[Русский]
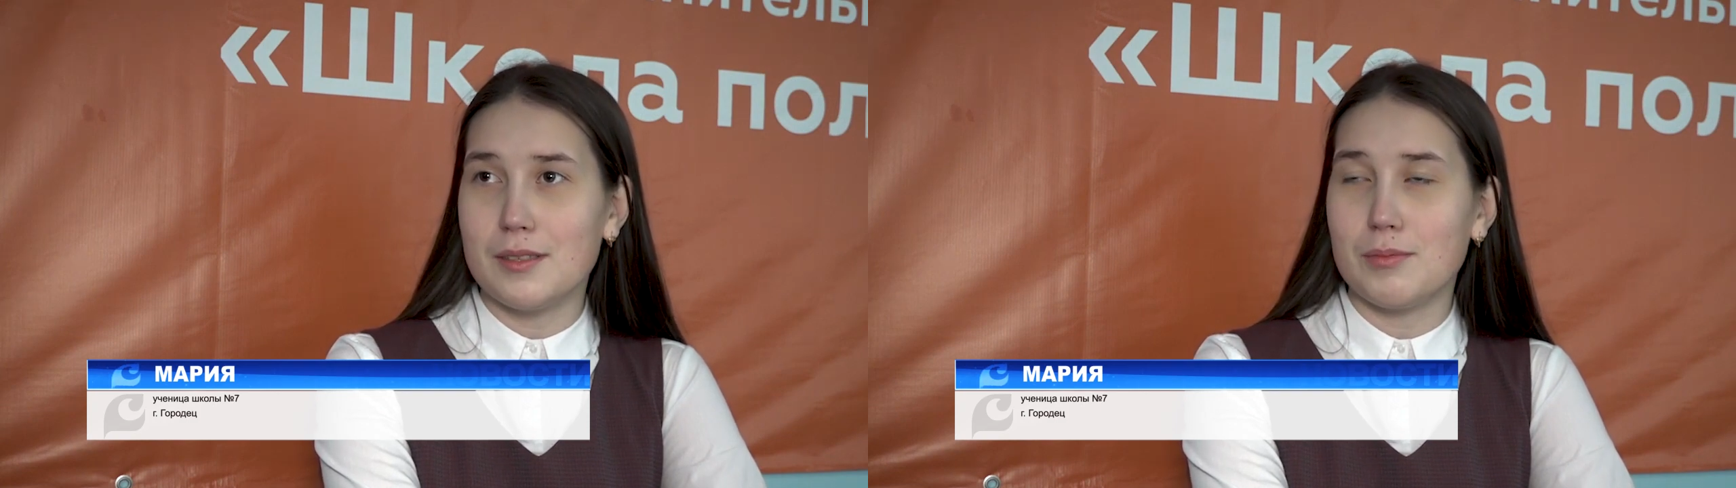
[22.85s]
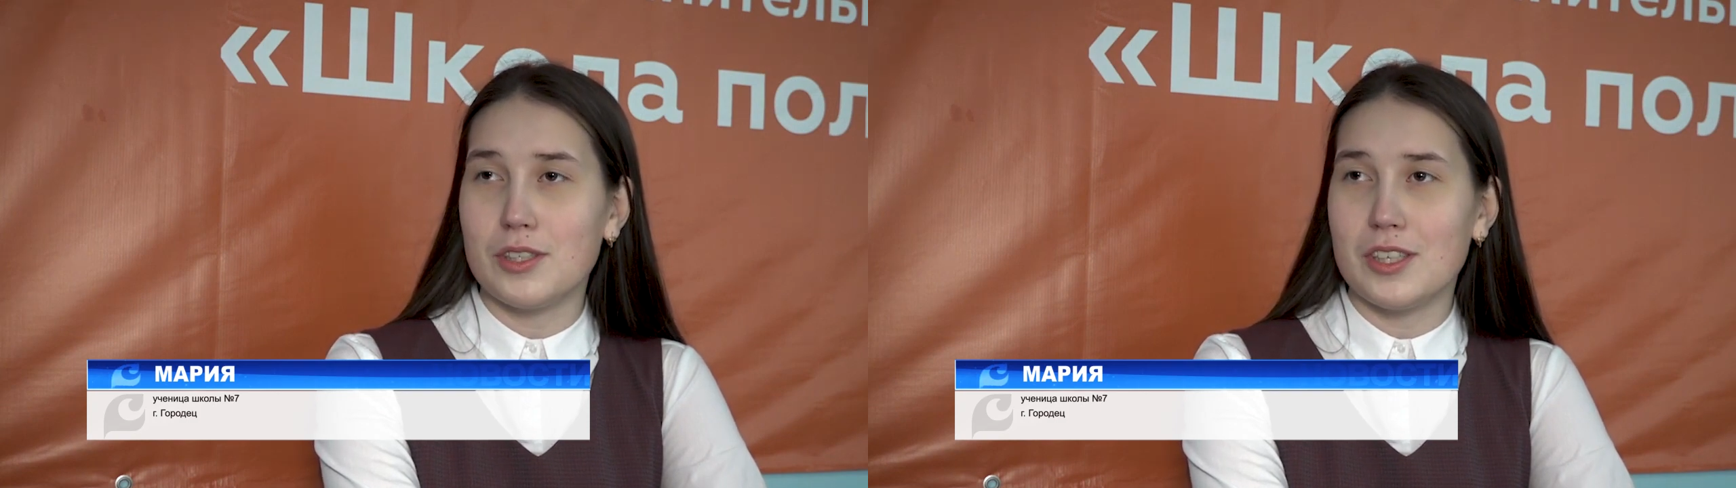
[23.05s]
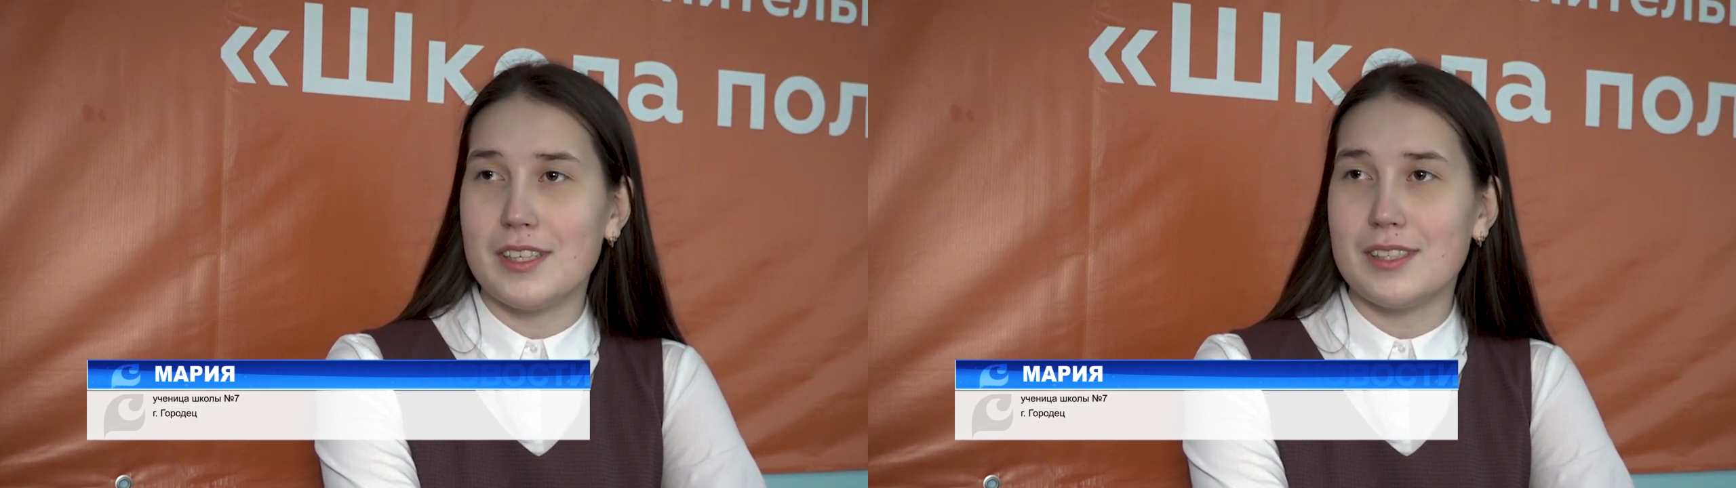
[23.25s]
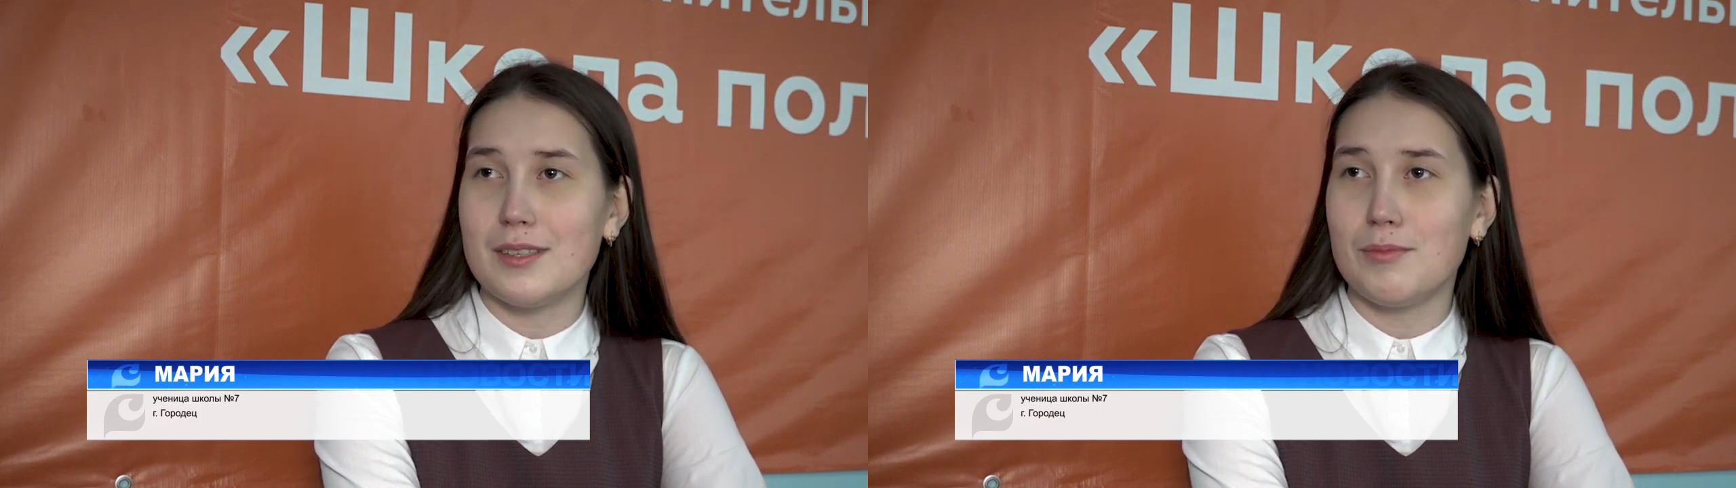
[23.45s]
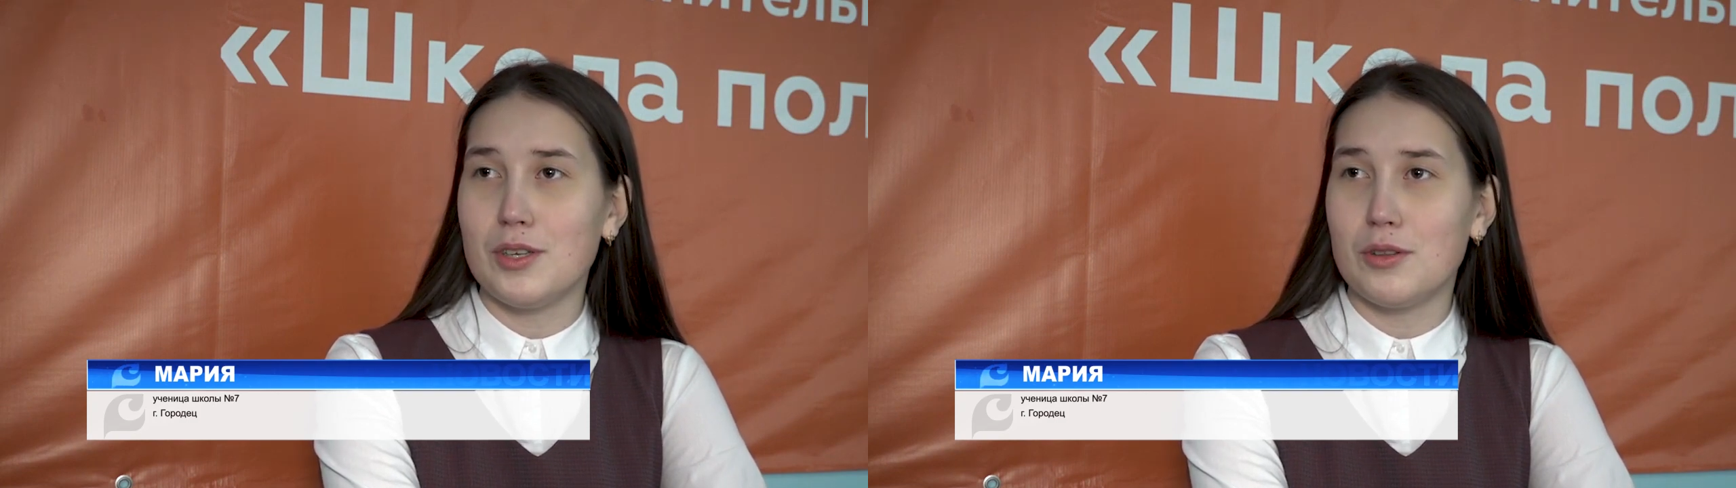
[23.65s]
отображается
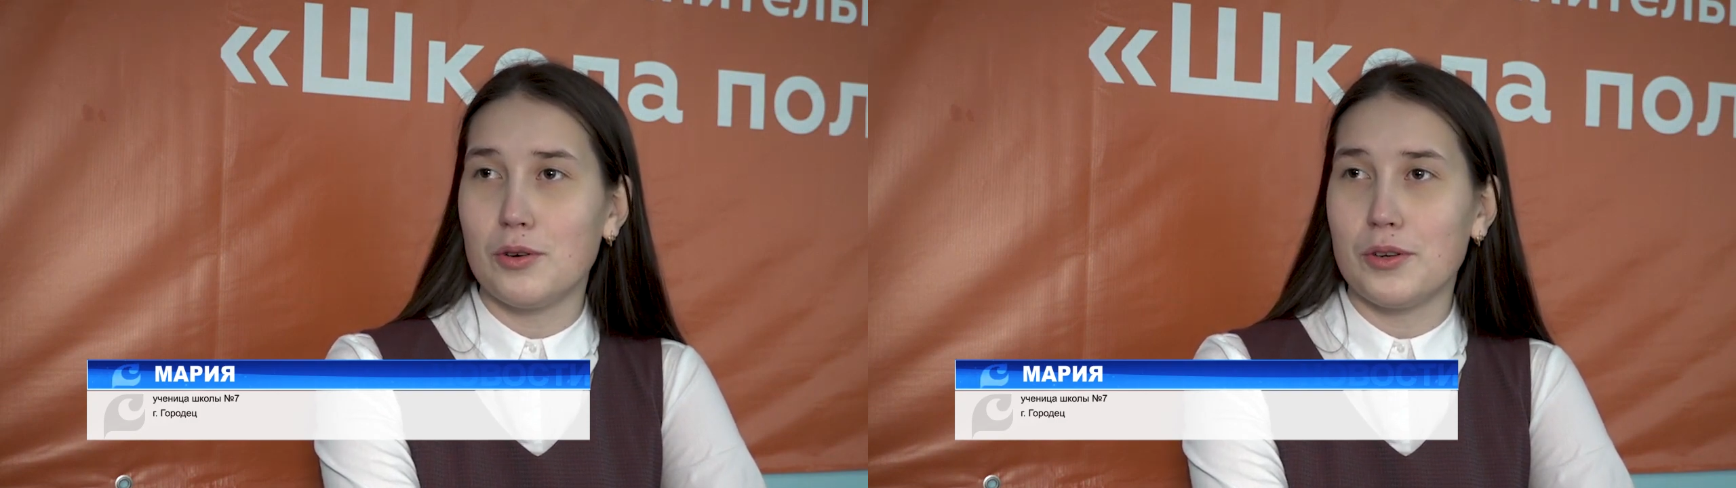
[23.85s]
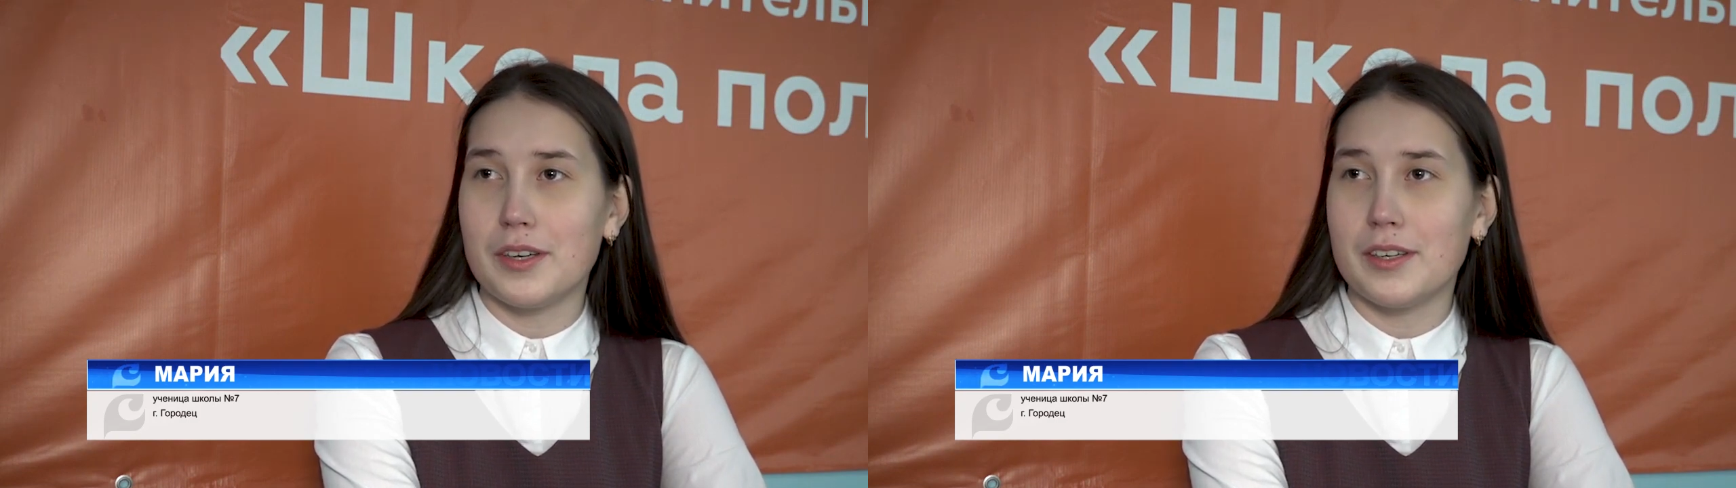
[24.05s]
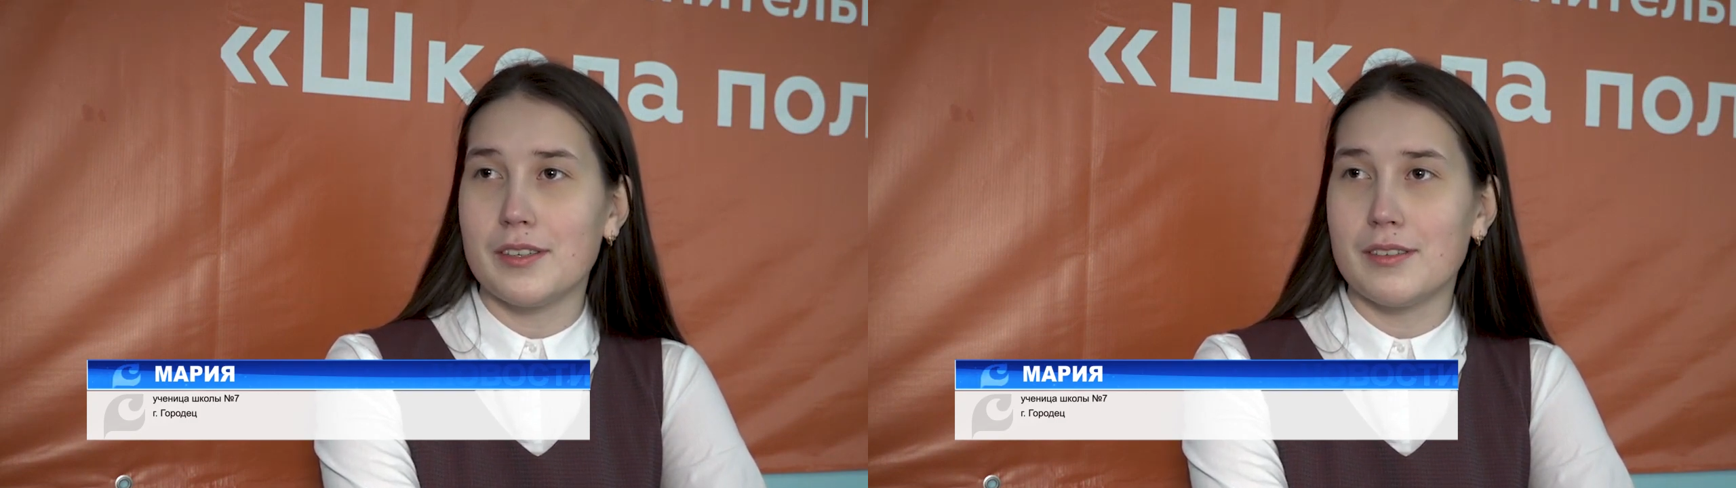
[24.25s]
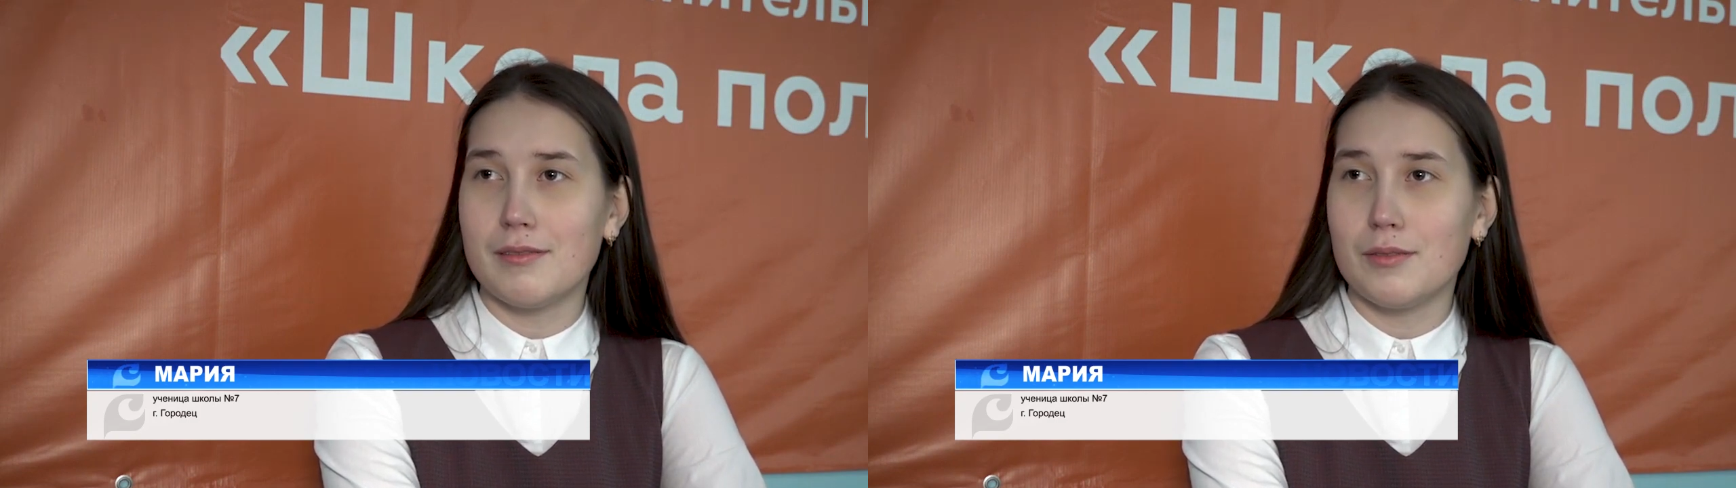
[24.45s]
на мониторе